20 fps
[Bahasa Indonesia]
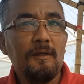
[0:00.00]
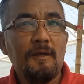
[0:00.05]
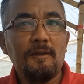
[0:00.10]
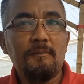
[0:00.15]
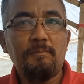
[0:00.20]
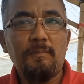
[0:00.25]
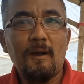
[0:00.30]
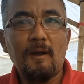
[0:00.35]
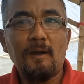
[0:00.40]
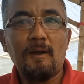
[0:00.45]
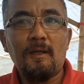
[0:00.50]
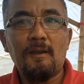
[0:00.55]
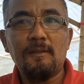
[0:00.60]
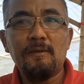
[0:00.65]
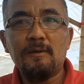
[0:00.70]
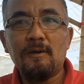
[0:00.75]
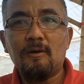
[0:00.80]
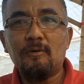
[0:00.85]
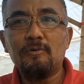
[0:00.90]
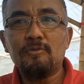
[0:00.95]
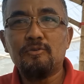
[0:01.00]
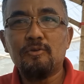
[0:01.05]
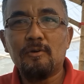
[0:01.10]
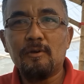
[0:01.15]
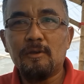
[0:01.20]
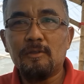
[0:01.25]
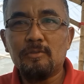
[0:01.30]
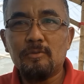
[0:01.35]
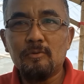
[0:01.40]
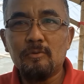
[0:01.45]
dari pangkal hingga
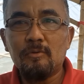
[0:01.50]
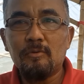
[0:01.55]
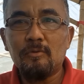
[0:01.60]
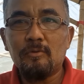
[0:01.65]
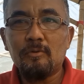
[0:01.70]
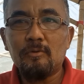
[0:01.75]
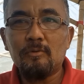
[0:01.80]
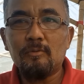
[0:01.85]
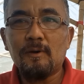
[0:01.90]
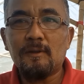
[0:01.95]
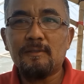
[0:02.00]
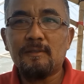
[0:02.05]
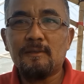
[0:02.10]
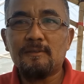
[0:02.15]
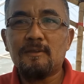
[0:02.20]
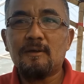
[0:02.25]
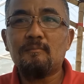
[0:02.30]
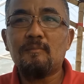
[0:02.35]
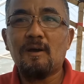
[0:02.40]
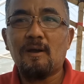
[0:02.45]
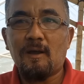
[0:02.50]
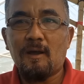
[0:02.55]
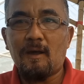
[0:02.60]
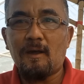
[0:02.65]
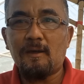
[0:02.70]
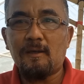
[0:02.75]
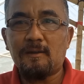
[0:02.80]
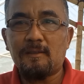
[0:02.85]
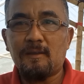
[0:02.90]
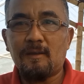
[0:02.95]
ujung itu keluarnya sama nggak
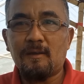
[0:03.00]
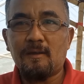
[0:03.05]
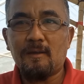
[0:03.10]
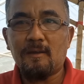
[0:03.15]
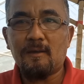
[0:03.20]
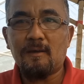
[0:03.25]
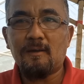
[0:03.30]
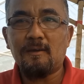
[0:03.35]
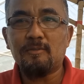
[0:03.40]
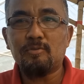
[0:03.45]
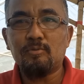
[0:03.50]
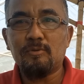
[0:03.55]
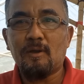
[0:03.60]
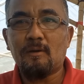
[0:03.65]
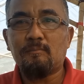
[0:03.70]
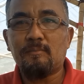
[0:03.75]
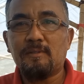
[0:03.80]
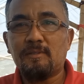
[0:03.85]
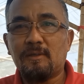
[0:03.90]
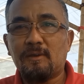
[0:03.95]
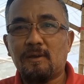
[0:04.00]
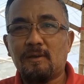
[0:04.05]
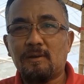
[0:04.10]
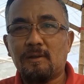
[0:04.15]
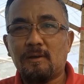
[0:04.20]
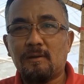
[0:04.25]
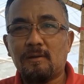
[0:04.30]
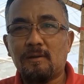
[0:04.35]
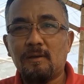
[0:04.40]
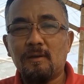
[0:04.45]
airnya nah, itu yang penting kan
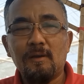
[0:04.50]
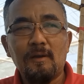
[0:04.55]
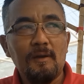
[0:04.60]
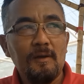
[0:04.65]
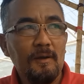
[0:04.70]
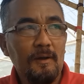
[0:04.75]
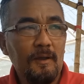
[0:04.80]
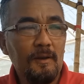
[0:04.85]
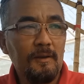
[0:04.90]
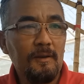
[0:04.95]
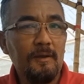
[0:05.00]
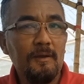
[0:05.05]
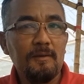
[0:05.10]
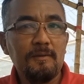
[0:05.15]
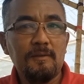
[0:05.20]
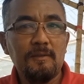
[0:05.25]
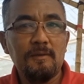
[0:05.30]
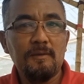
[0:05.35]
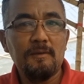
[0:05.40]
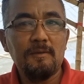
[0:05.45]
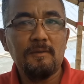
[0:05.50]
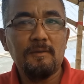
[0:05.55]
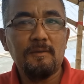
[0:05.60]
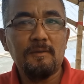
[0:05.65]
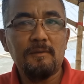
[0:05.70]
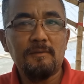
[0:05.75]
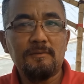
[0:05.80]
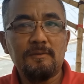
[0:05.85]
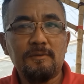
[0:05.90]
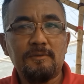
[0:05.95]
kan karena di
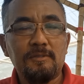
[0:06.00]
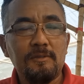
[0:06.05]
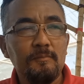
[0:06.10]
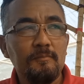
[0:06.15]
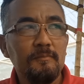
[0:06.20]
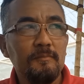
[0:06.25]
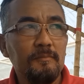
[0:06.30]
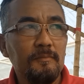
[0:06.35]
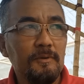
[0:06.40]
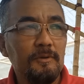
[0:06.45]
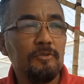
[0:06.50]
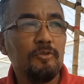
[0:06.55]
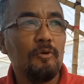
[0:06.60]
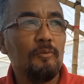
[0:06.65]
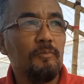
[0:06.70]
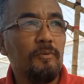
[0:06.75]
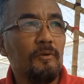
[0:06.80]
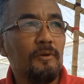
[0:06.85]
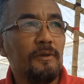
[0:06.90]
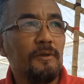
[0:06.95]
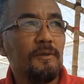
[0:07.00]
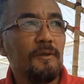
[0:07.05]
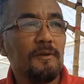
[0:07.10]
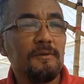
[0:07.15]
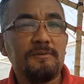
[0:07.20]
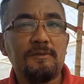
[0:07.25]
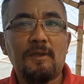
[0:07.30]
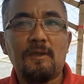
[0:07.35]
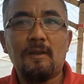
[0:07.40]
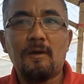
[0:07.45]
sistem hidroponik
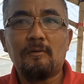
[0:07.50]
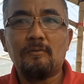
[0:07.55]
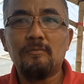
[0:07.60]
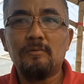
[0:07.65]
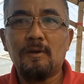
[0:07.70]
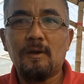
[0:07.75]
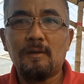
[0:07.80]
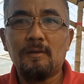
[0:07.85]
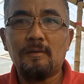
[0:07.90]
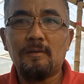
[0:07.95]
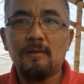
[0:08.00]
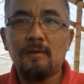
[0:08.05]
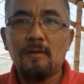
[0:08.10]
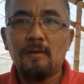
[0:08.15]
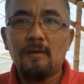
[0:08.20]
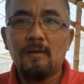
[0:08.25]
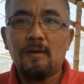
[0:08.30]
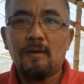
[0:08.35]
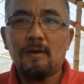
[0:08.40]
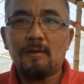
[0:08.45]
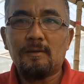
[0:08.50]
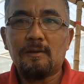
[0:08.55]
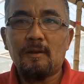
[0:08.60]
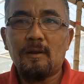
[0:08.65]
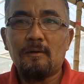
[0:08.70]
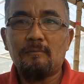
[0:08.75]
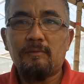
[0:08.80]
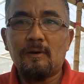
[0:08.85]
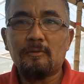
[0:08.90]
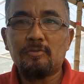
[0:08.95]
yang saya lakukan
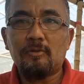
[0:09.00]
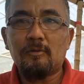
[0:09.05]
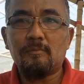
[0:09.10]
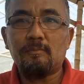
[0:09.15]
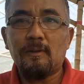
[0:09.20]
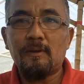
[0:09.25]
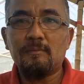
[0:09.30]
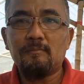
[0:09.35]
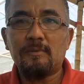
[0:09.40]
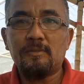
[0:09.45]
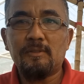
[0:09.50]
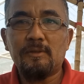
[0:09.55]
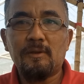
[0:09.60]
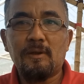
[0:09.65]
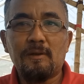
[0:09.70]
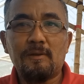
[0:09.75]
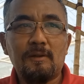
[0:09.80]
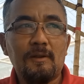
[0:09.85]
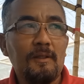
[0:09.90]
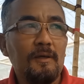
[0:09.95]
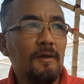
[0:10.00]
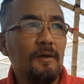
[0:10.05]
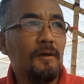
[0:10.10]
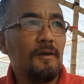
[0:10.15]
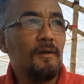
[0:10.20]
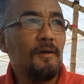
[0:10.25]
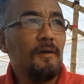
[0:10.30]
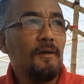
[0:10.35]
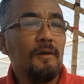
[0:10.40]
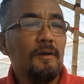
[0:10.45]
adalah faktor paling penting adalah
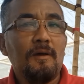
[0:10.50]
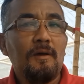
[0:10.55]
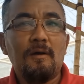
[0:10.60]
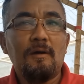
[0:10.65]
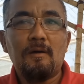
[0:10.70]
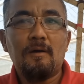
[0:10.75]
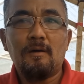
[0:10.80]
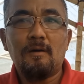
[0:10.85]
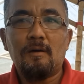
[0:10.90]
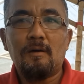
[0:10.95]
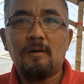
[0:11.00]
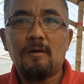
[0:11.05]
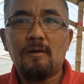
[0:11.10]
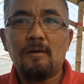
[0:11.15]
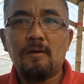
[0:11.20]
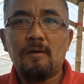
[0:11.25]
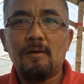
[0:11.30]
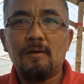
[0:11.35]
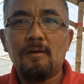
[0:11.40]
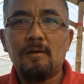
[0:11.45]
eh,